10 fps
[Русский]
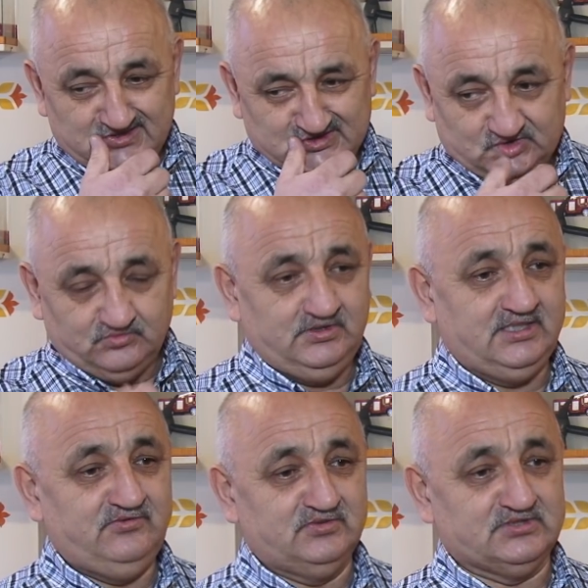лично у меня
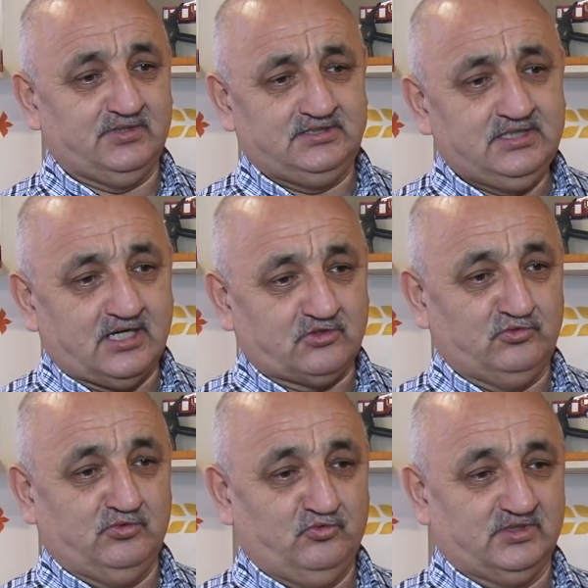не вызывают
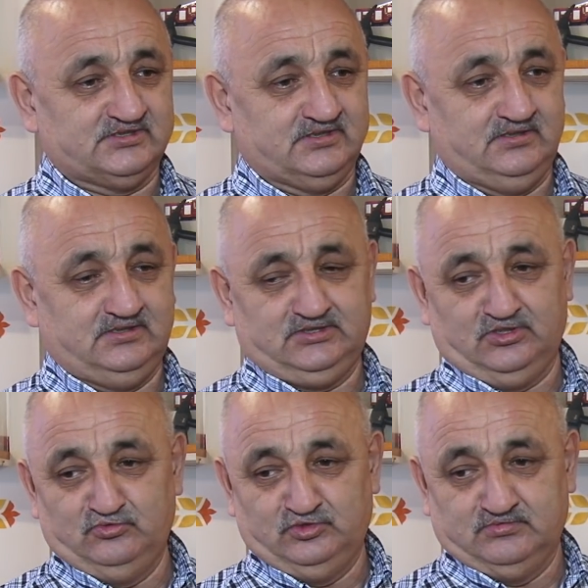никакого уважения. Эти
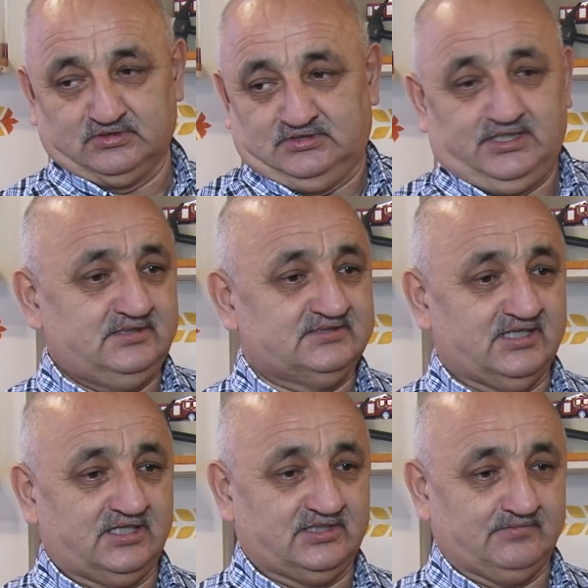люди, вот я не
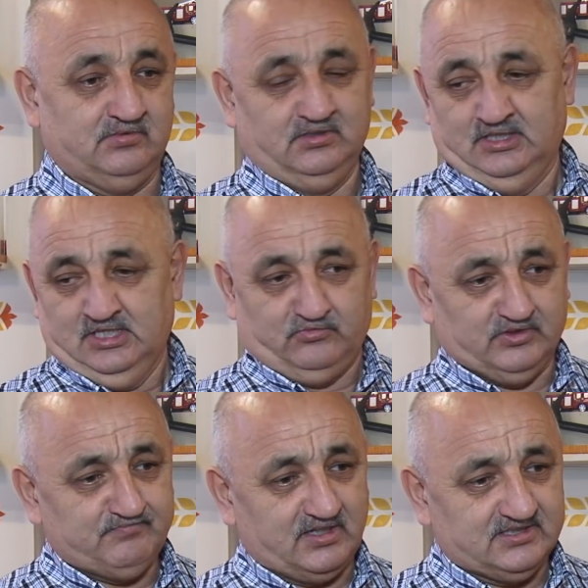знаю, там,
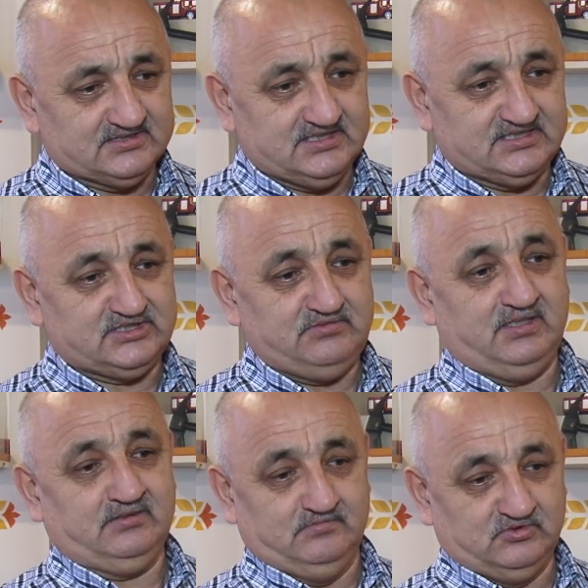вот показать
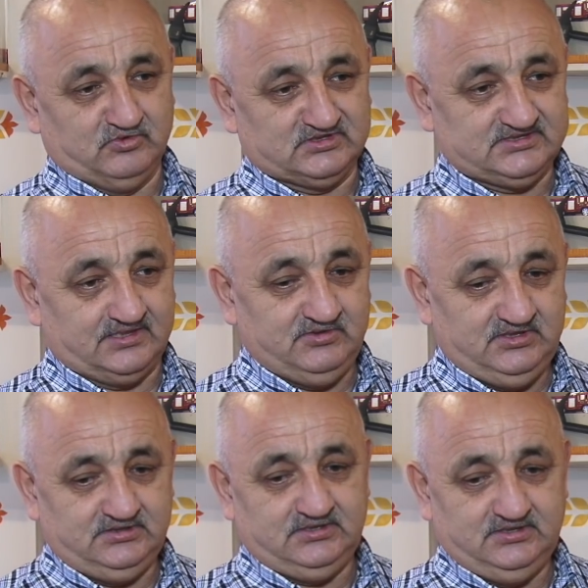себя, мы вот сами
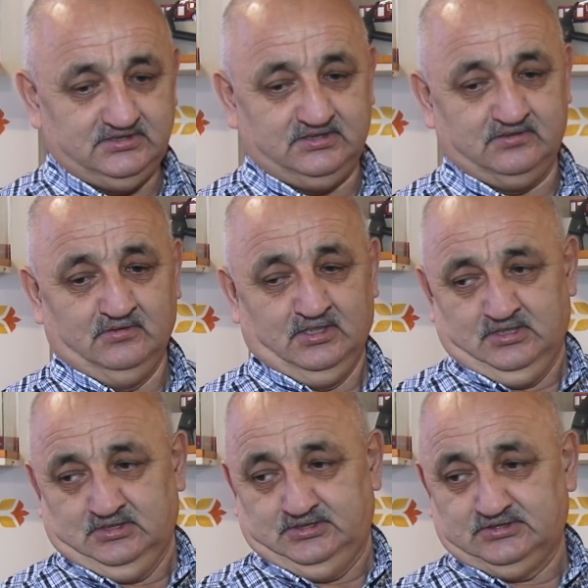эти, эти.
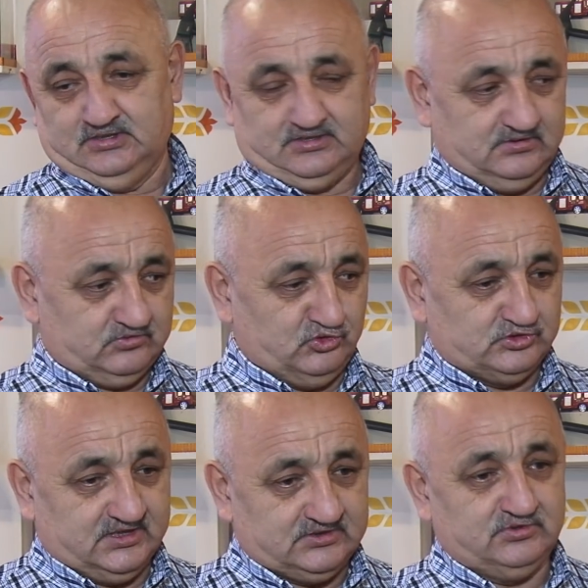Это
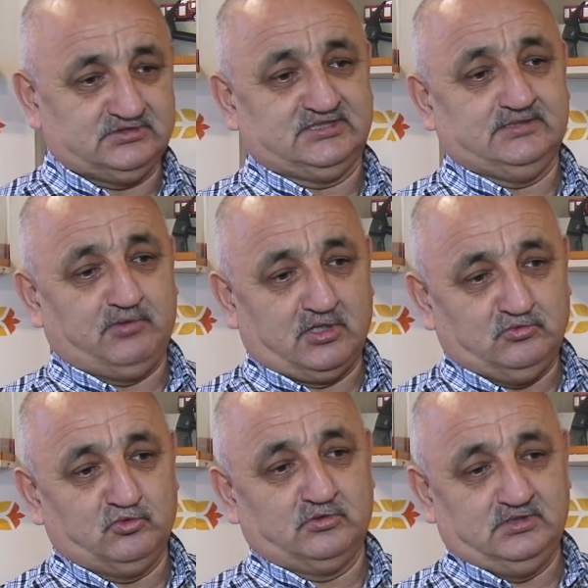тоже относится к
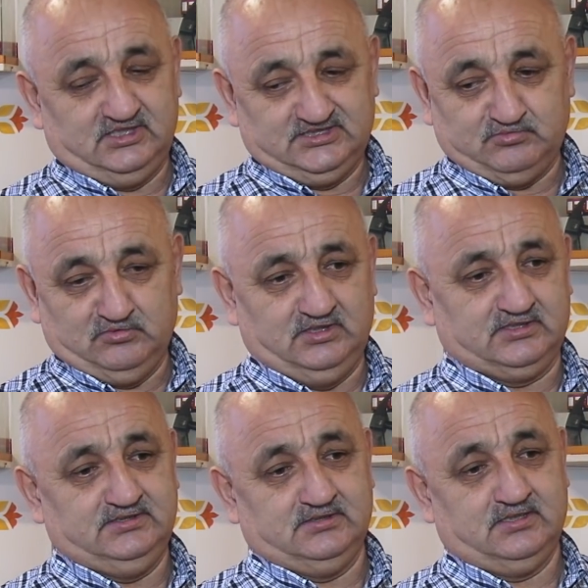прокурору
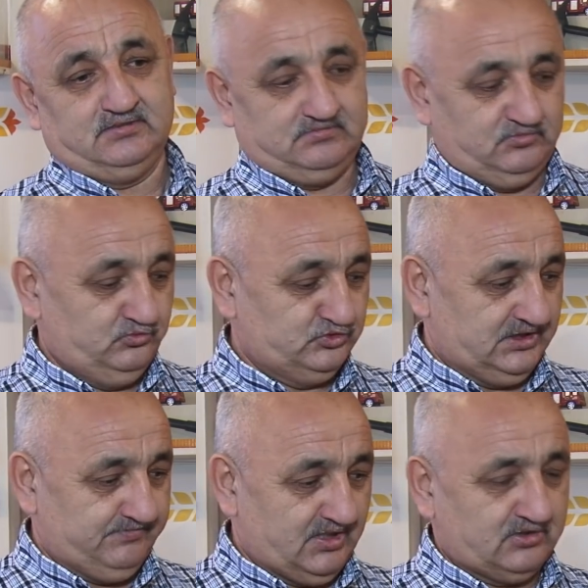Республики.
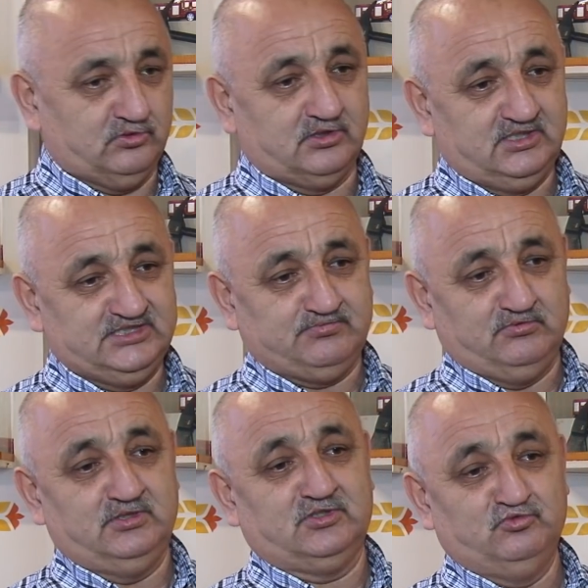Неужели прокурор
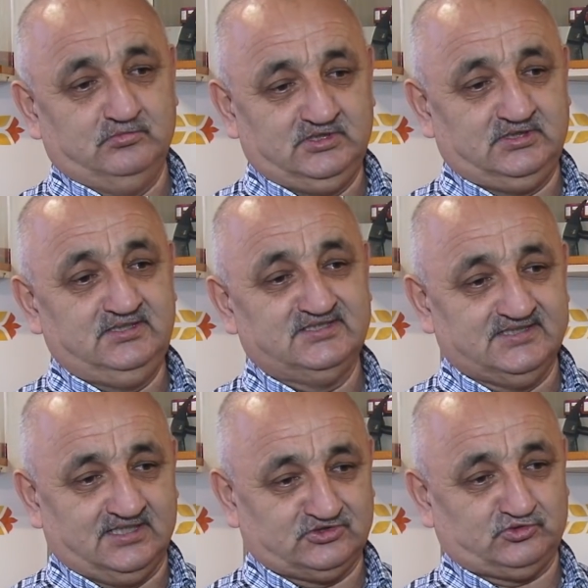Республики, думаете, не
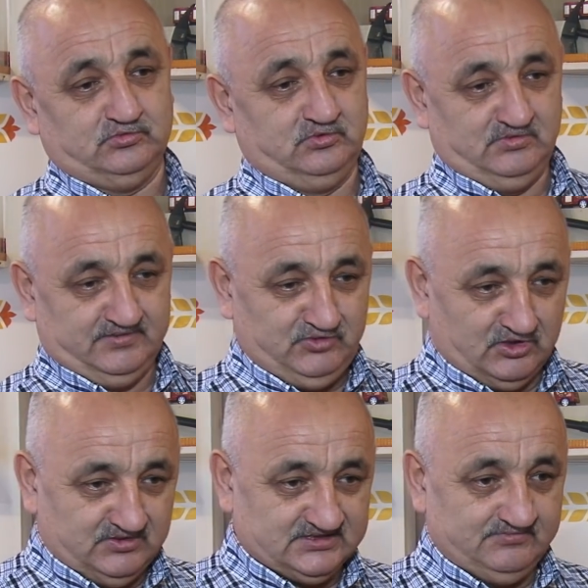знал, что у него
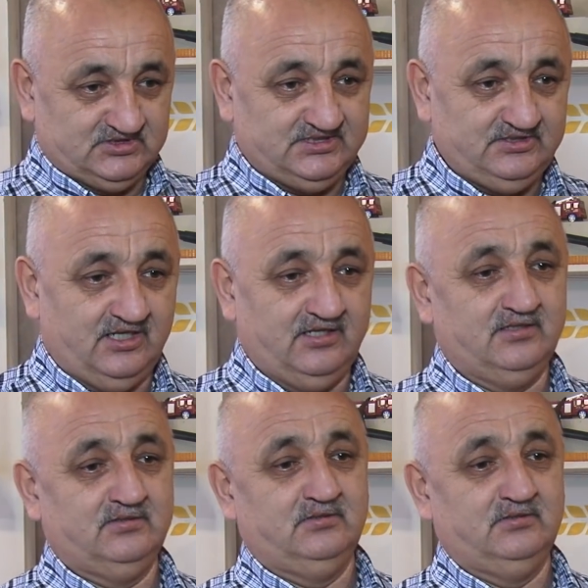первый заместитель,